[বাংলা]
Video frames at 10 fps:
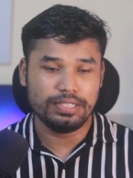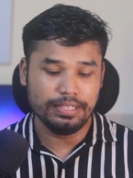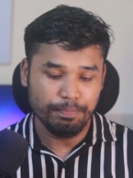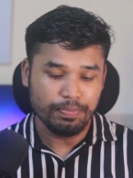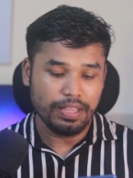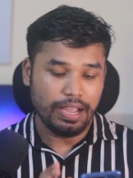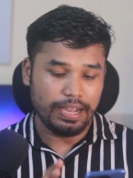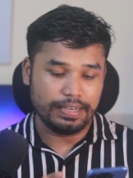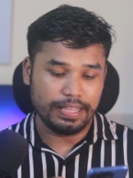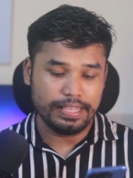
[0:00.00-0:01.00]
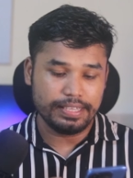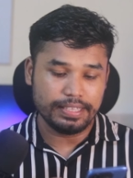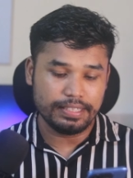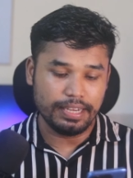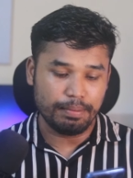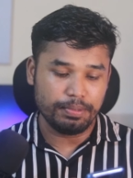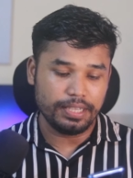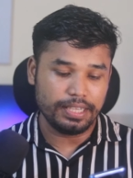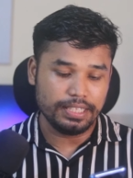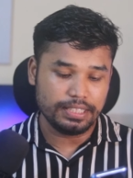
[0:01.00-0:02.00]
করেছে আর এই ক্ষেত্রে
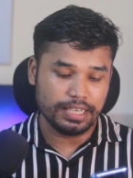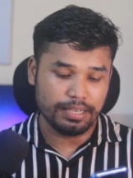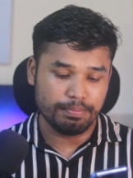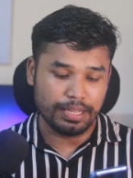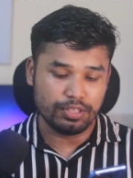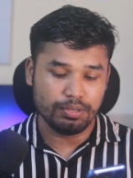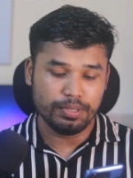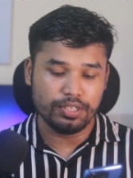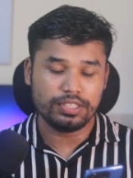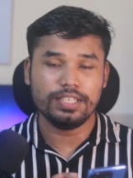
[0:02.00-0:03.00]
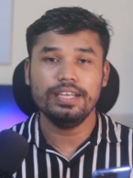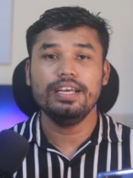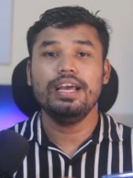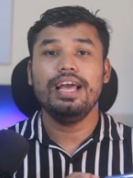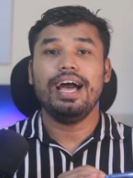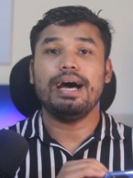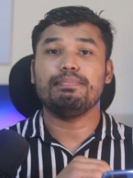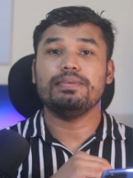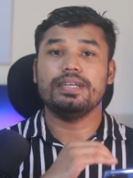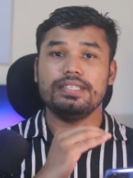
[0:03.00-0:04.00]
আপনি স্টারের মাধ্যমে হচ্ছে
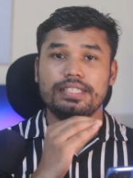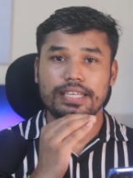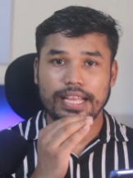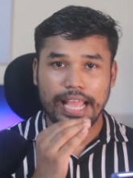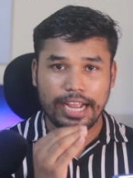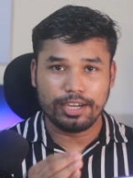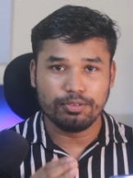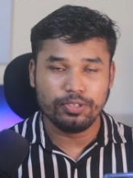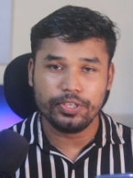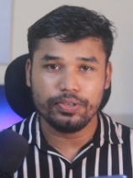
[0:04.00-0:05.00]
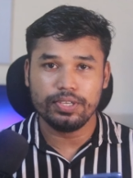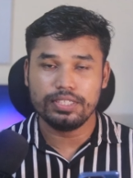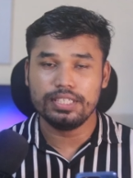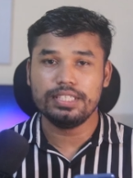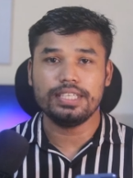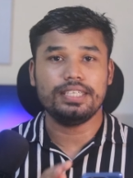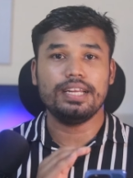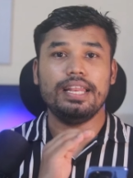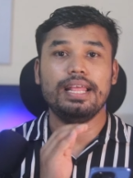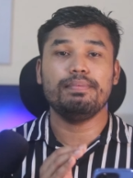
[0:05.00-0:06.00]
আপনার যে অ্যাকাউন্টটি রয়েছে
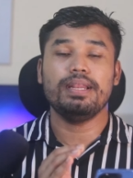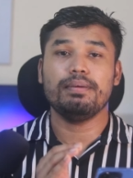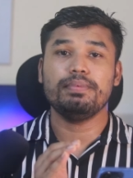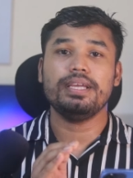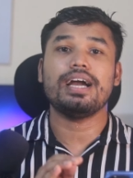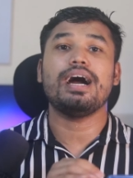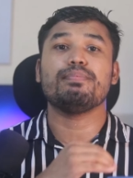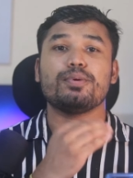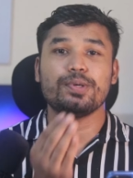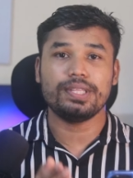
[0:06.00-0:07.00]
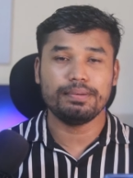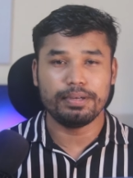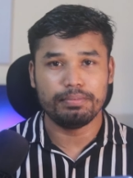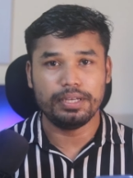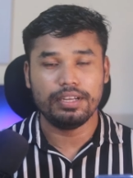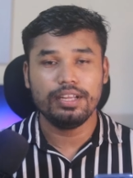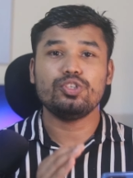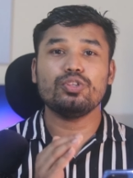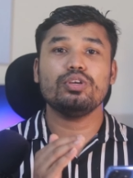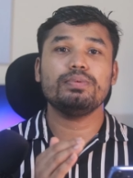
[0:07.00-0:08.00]
সেটার লেভেল আপনি আপ করতে পারবেন
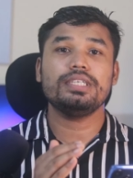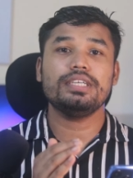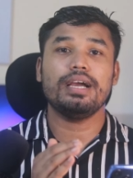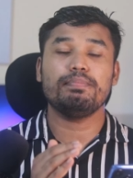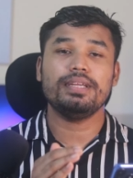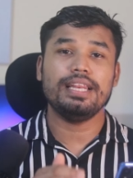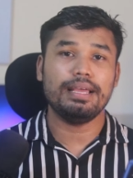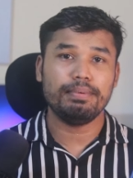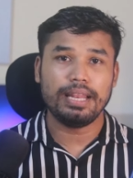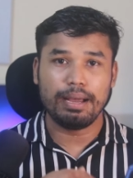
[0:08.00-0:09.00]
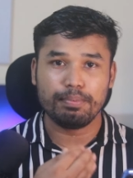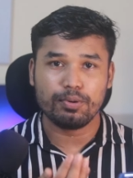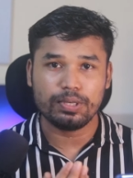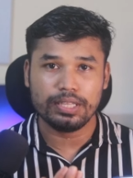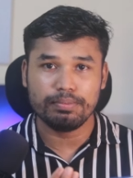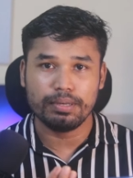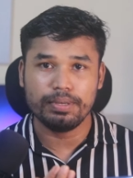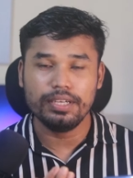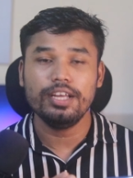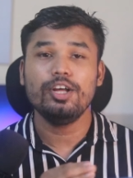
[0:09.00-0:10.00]
যত বেশি আপনি লেভেল আপ করতে
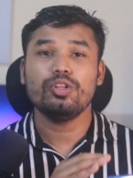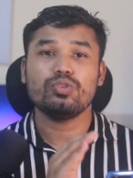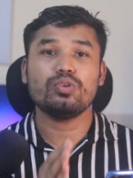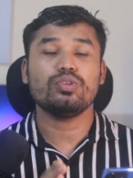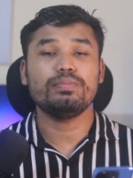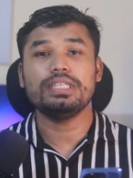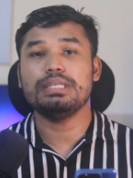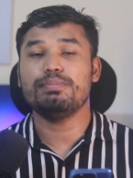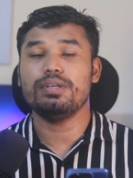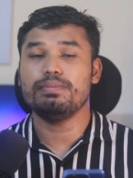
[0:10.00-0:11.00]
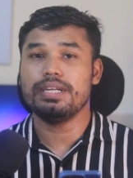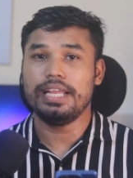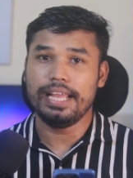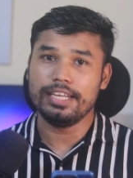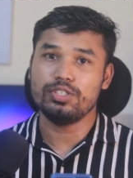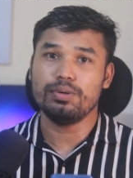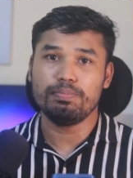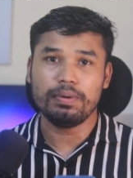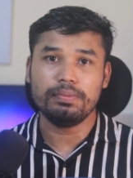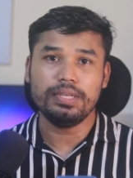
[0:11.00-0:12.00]
পারবেন তত বেশি পরিমাণ এয়ারড্রপ
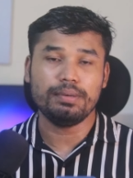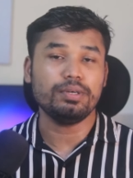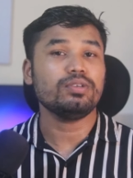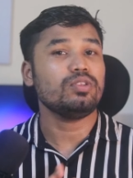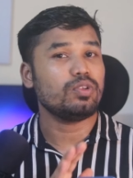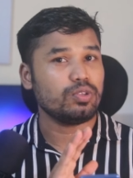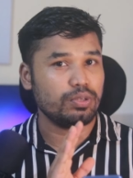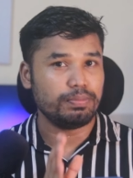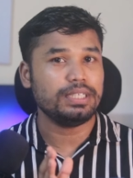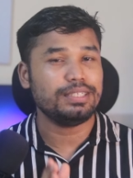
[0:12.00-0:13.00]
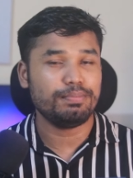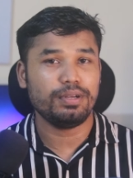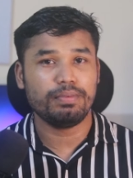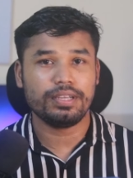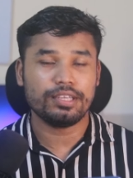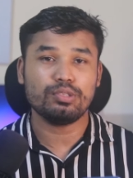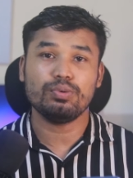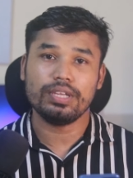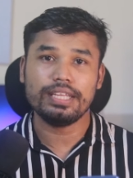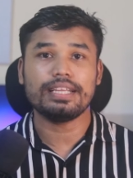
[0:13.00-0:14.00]
পাবেন এবং তত বেশি পরিমাণ
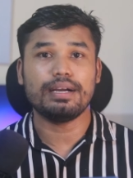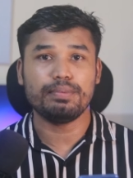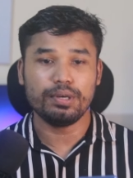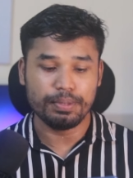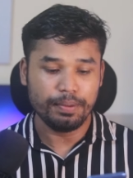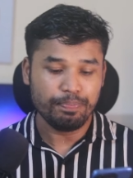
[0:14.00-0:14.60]
কিন্তু ইনকাম হবে